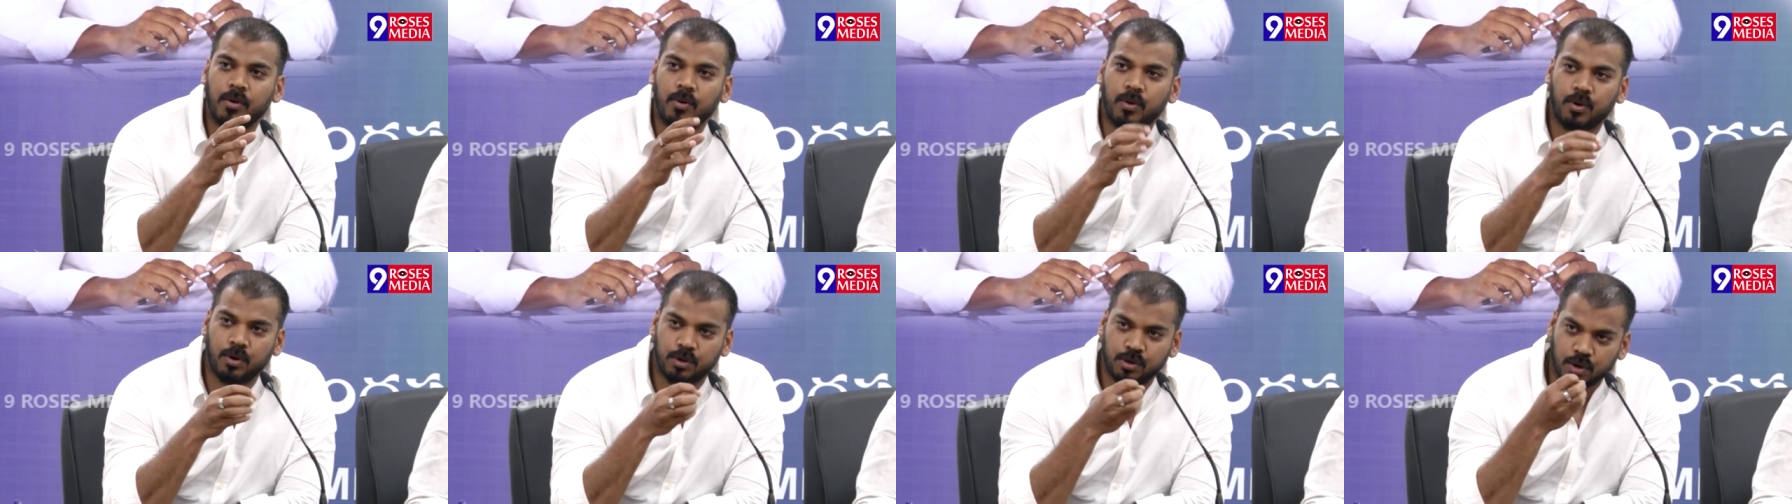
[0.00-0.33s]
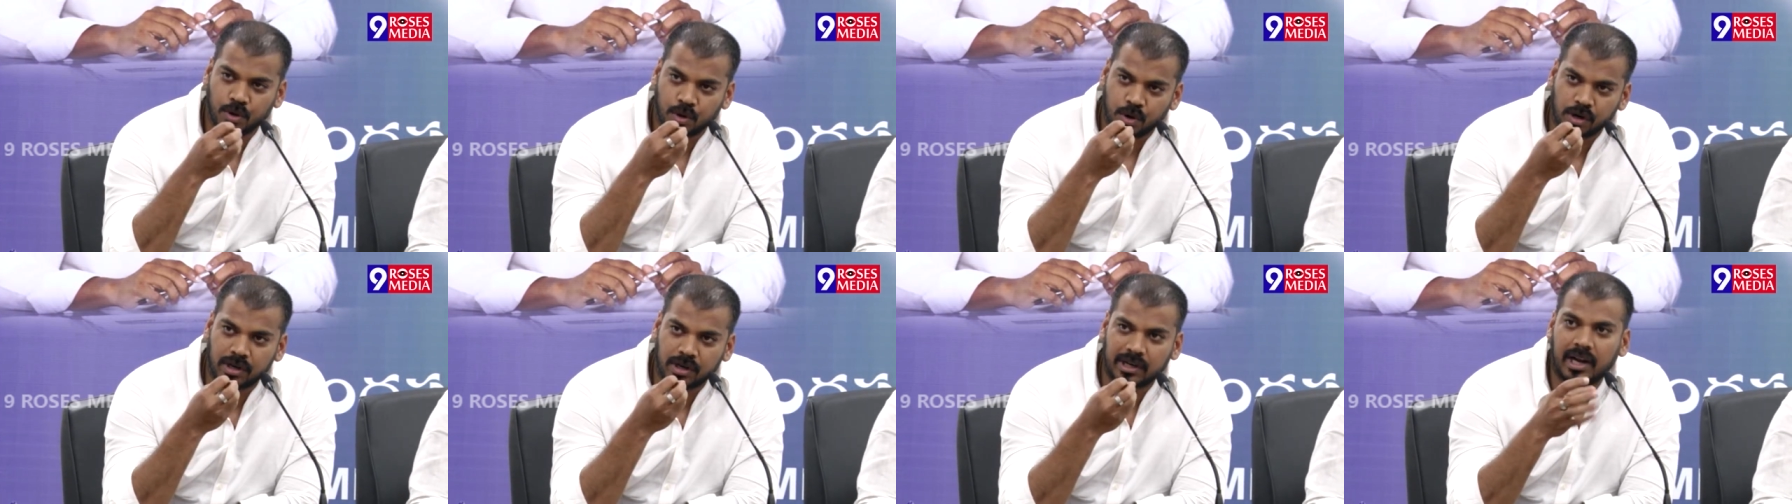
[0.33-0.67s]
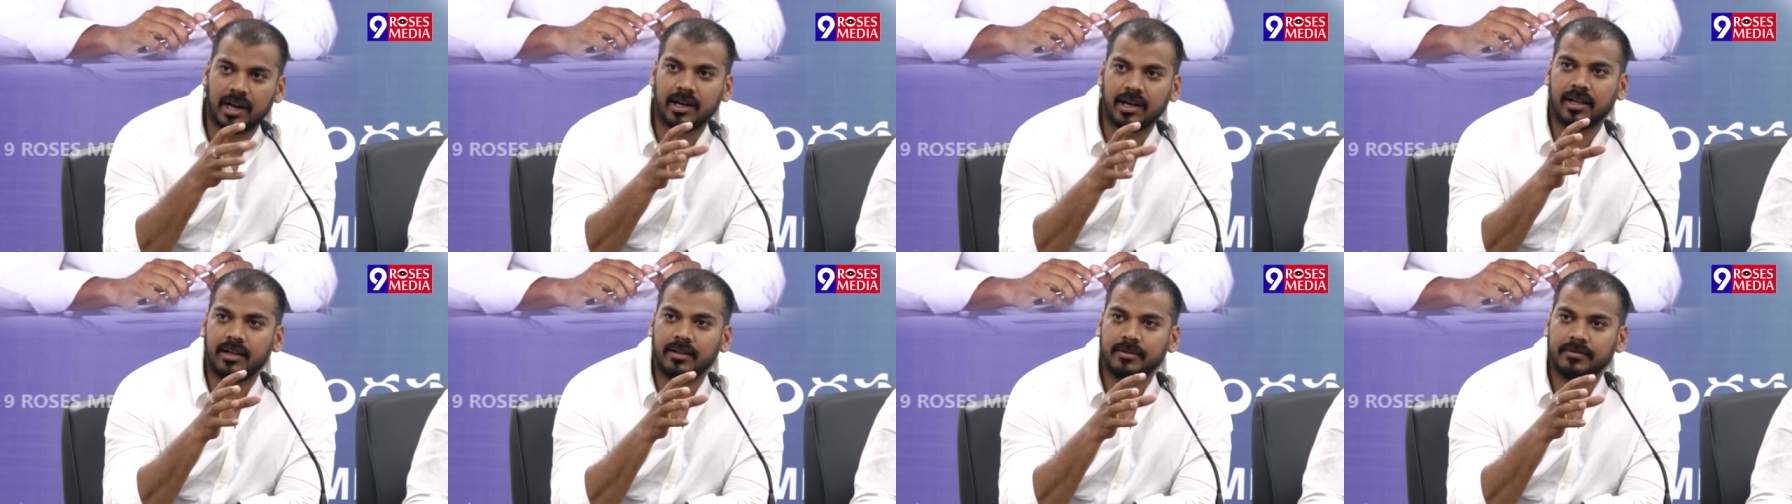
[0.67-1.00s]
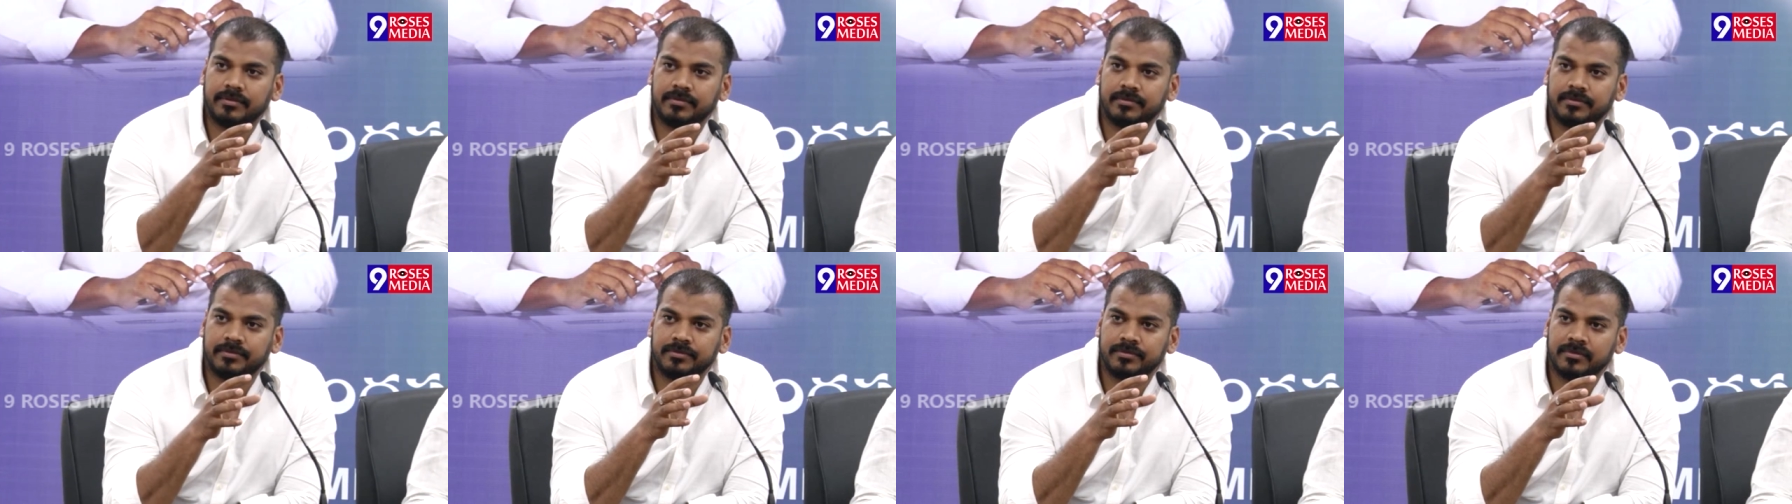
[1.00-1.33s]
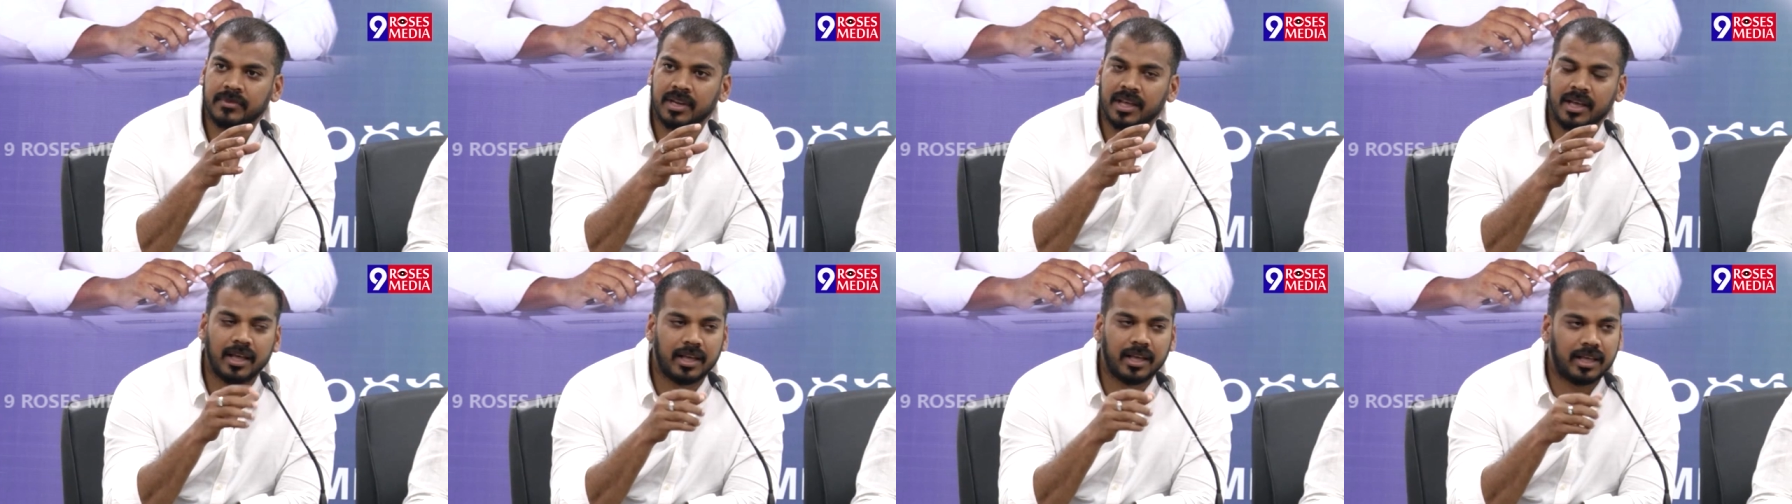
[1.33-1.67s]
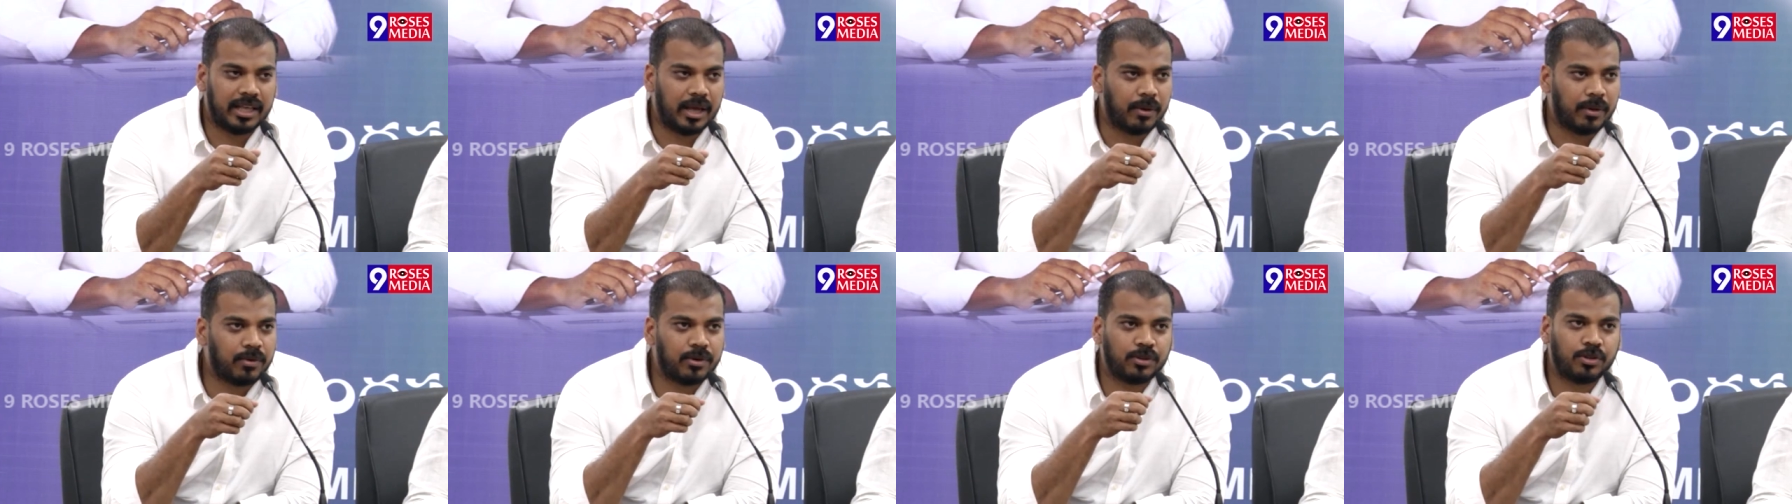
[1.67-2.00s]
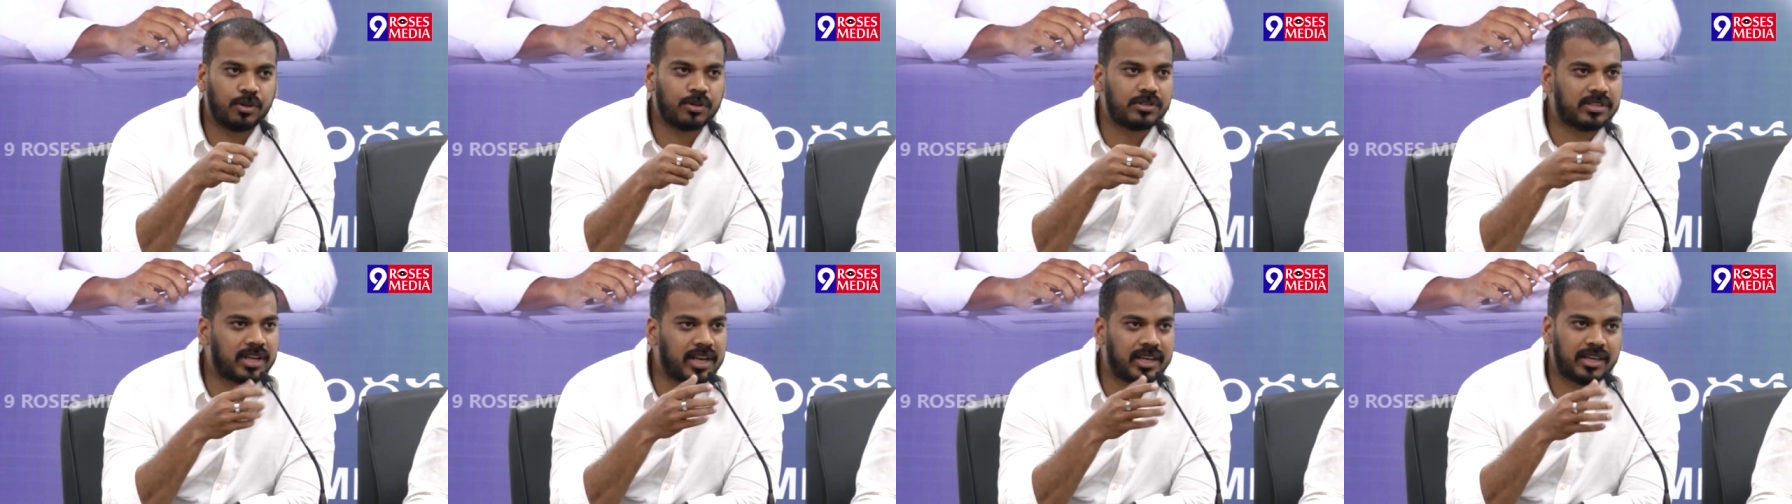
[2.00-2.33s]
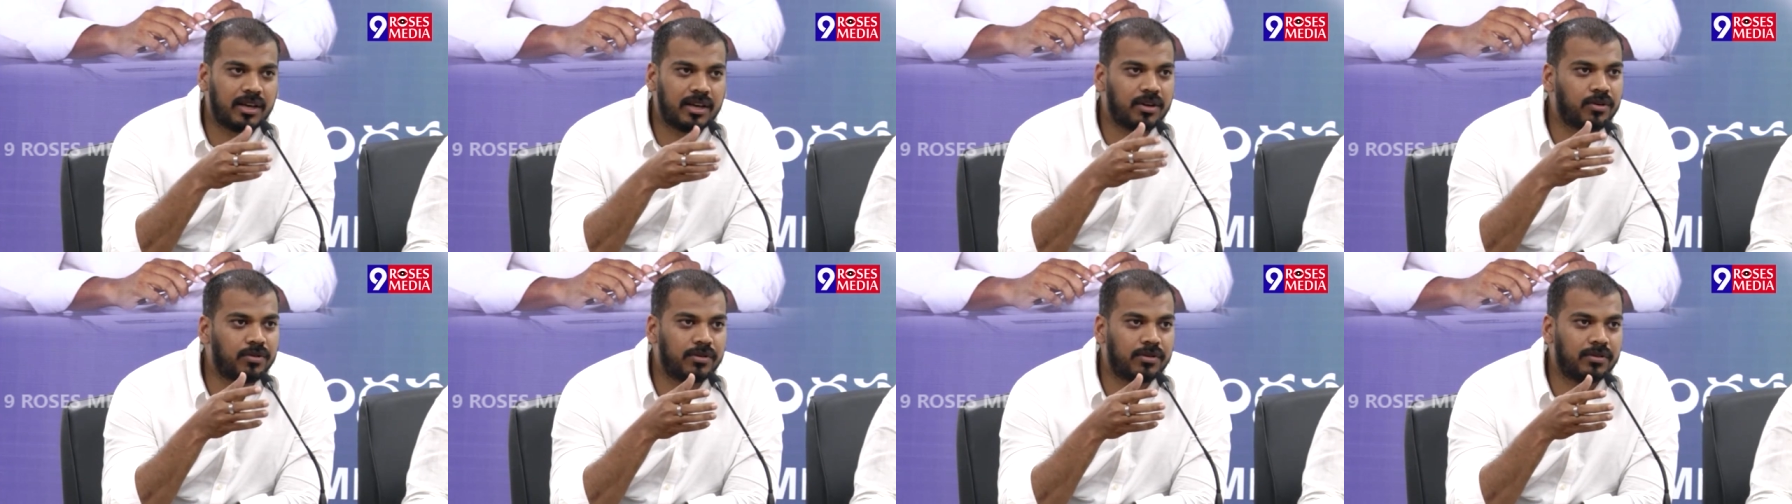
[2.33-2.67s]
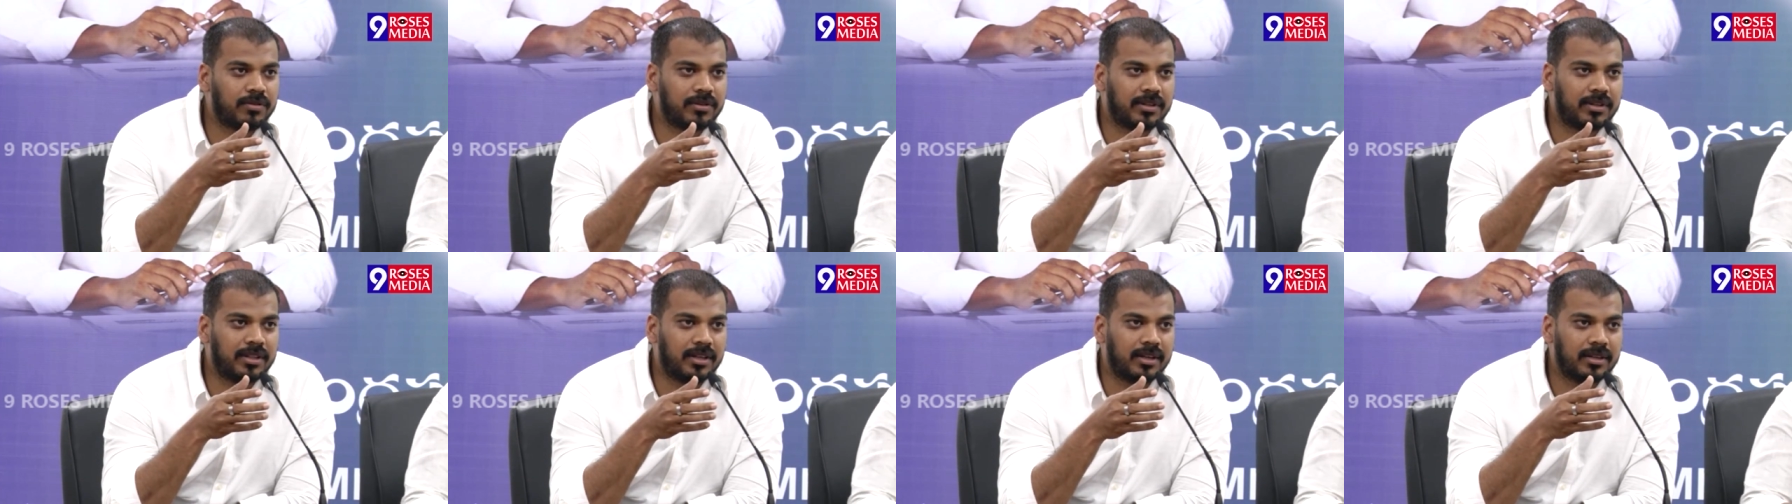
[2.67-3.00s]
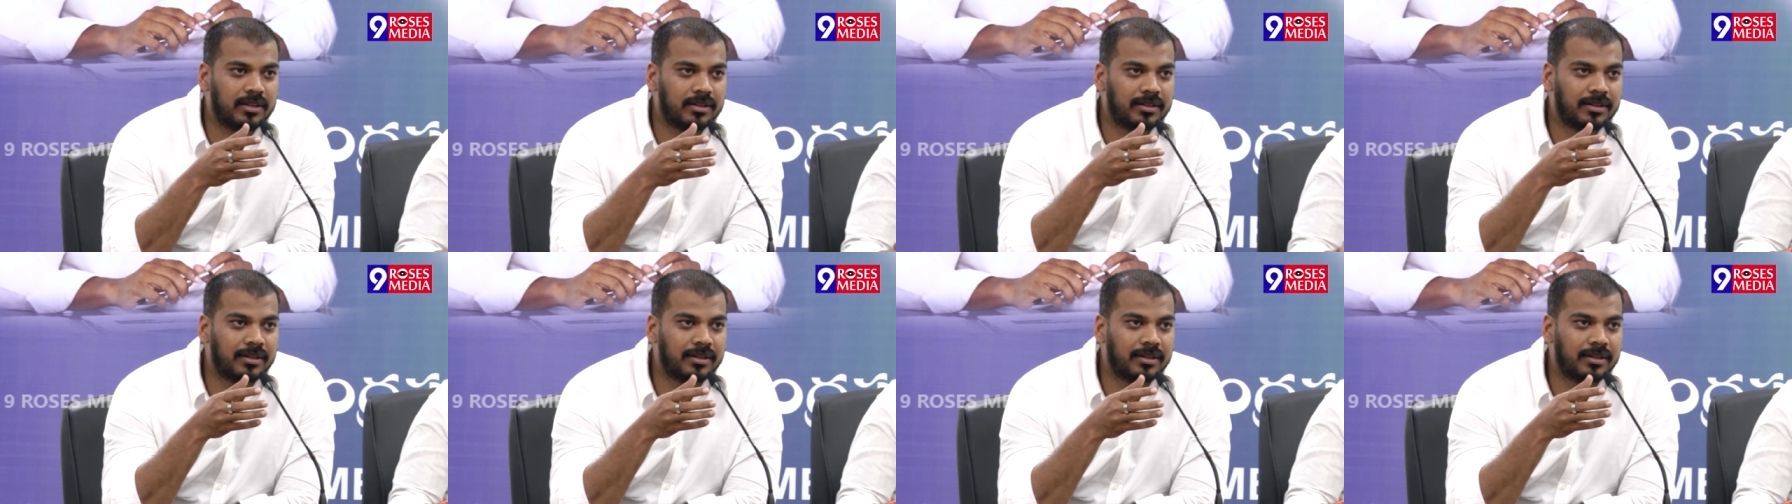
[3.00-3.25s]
ఒకరితో కొట్లాట ఎవరితో సఖ్యంగా ఉండవు కదా